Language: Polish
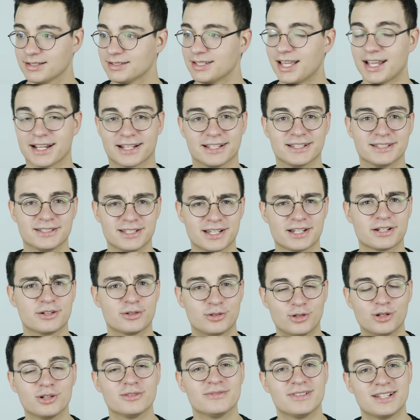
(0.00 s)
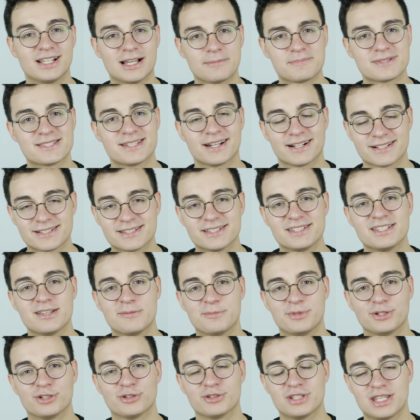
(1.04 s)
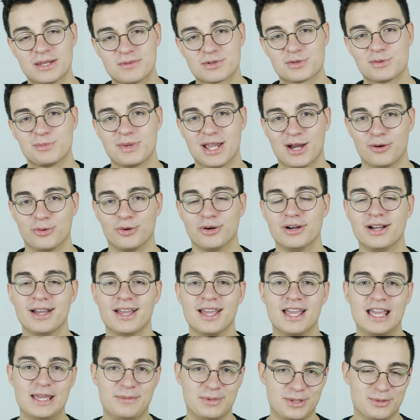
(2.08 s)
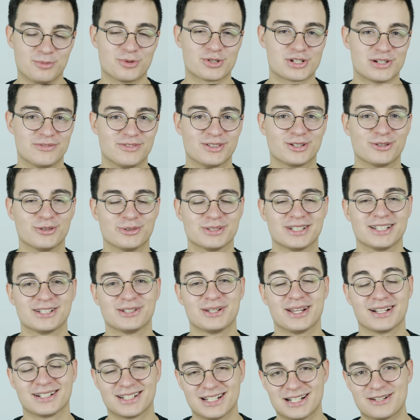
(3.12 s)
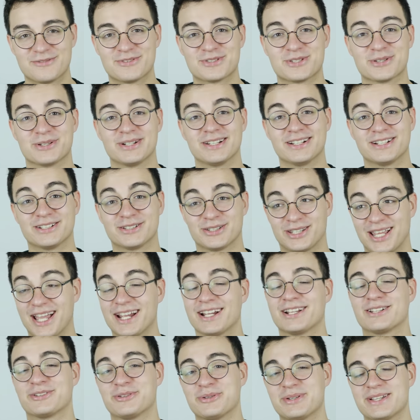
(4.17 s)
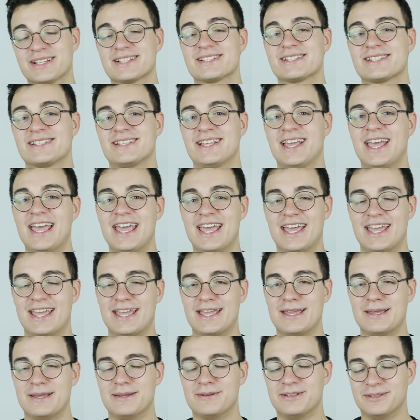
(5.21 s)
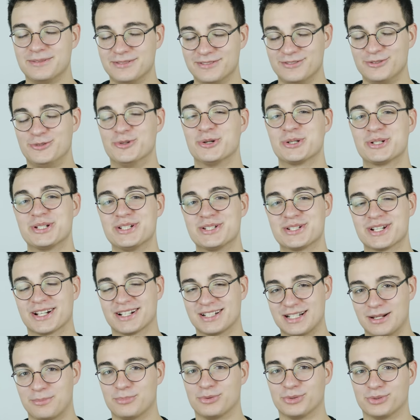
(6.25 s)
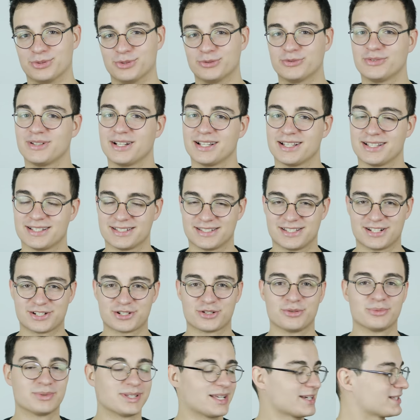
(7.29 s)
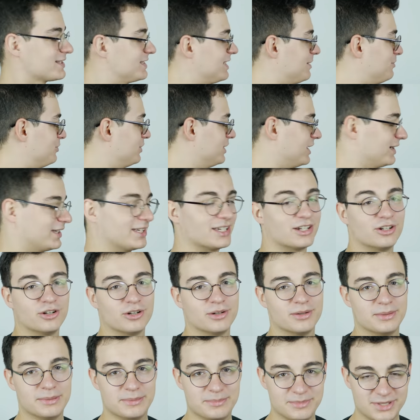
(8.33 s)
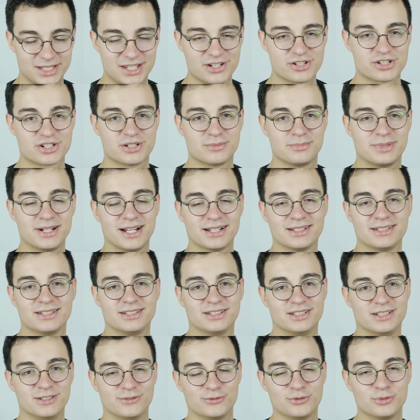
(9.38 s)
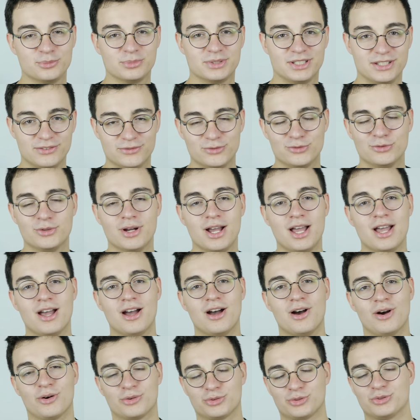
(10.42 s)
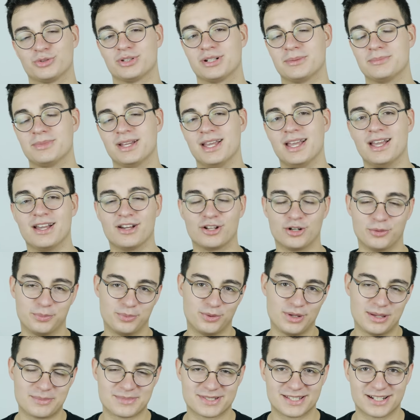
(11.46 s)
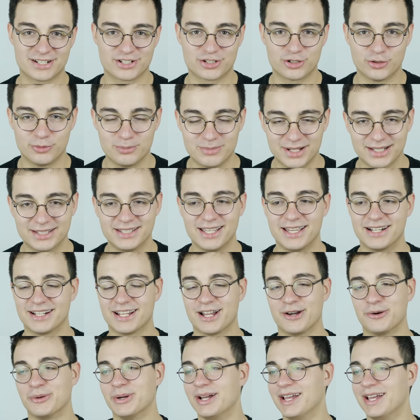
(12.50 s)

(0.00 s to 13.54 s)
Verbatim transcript: Tak, jakkolwiek abstrakcyjnie by to nie brzmiało, mimo że wygląda to jak telewizorek, tak, to jest e, głośniczek na Bluetootha, zresztą tak samo jak jego mniejszy brat Divum TV, o którym robiłem zresztą materiał.